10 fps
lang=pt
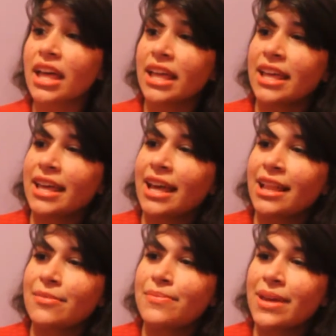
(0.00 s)
E
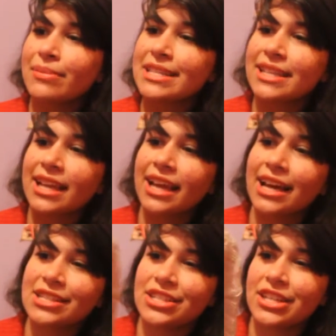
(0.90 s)
ela é bem mais
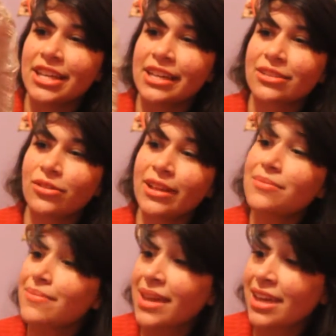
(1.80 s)
delicadinha, é toda
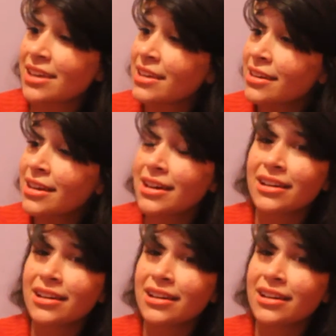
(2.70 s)
meiga.